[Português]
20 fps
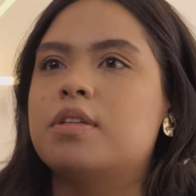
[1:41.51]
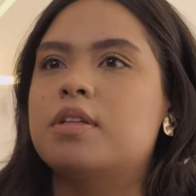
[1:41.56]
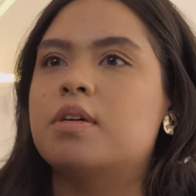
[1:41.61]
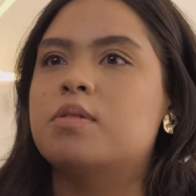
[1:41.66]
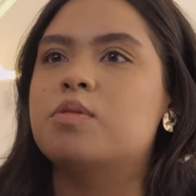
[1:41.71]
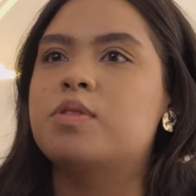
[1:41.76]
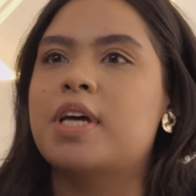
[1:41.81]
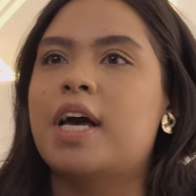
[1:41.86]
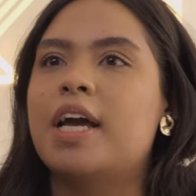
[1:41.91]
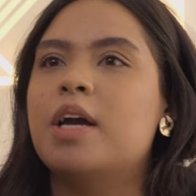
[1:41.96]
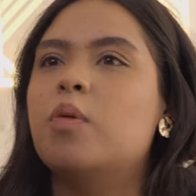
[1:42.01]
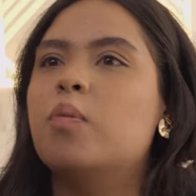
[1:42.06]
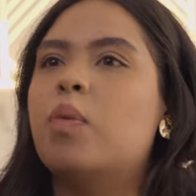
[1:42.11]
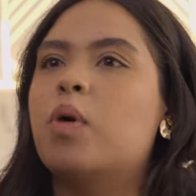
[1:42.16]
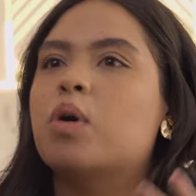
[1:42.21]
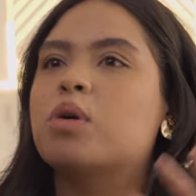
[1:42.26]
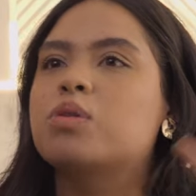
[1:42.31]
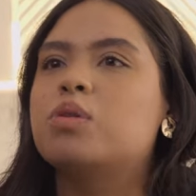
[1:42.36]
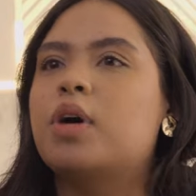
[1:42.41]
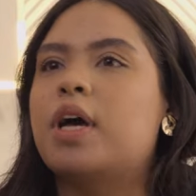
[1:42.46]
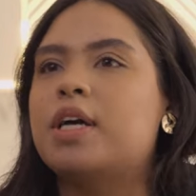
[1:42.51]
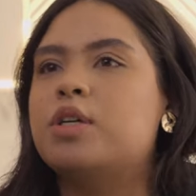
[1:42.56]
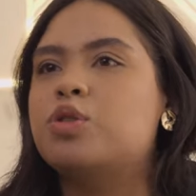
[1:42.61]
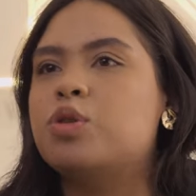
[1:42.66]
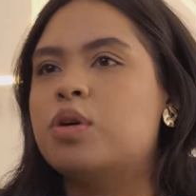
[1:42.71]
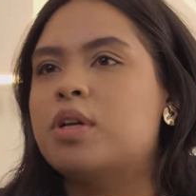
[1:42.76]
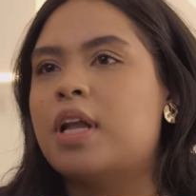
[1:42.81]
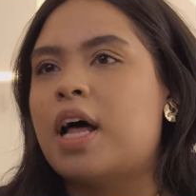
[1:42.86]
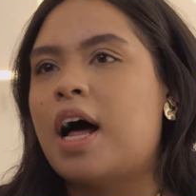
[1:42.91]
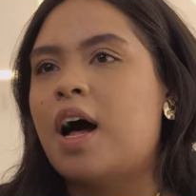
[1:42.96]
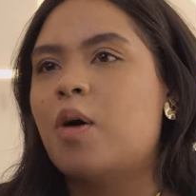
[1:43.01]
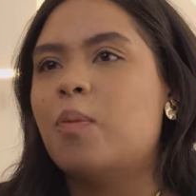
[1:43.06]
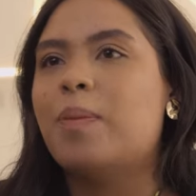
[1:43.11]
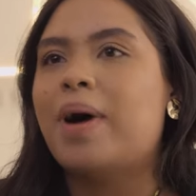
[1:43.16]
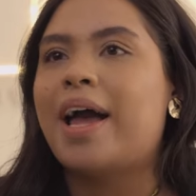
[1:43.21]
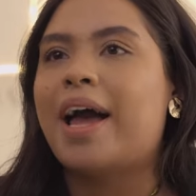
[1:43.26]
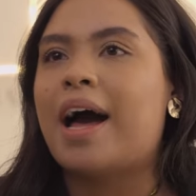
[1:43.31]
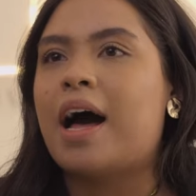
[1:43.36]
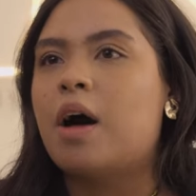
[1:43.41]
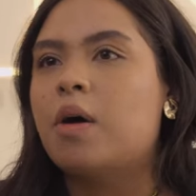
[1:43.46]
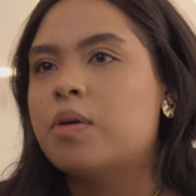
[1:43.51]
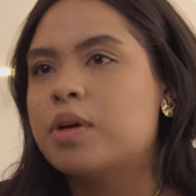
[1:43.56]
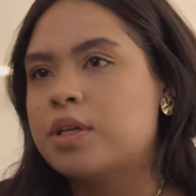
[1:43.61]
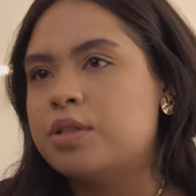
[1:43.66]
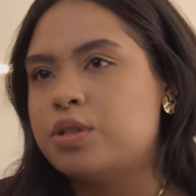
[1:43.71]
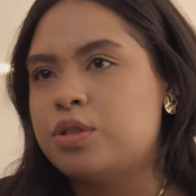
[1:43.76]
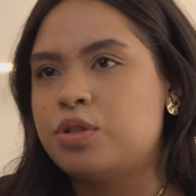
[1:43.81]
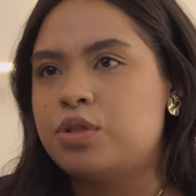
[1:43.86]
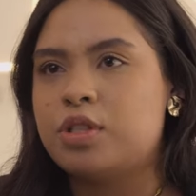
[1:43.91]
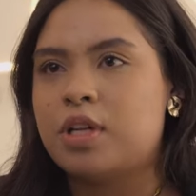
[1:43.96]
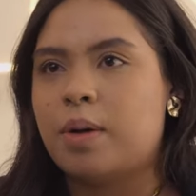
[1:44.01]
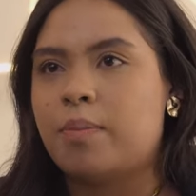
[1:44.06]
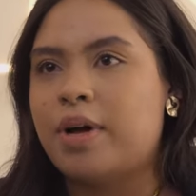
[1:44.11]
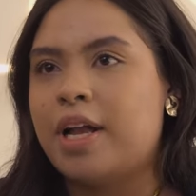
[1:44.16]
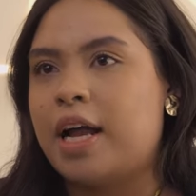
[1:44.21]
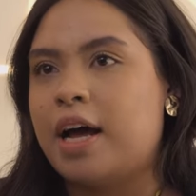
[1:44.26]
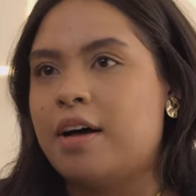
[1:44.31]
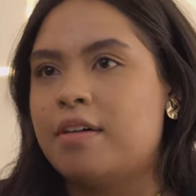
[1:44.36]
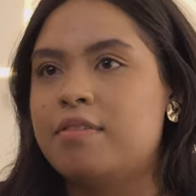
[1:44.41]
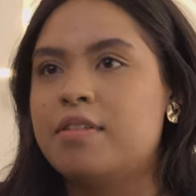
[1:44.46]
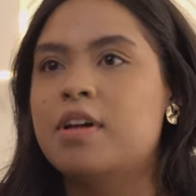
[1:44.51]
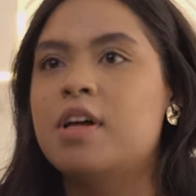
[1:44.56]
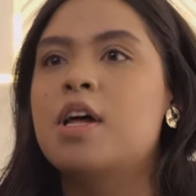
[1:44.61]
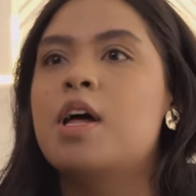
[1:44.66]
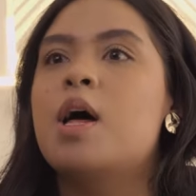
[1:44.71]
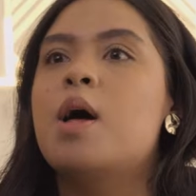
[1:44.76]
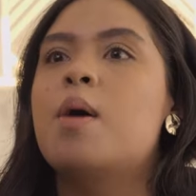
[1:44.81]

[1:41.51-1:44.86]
Então sair um pouco do regional, bairral que a gente trabalhava,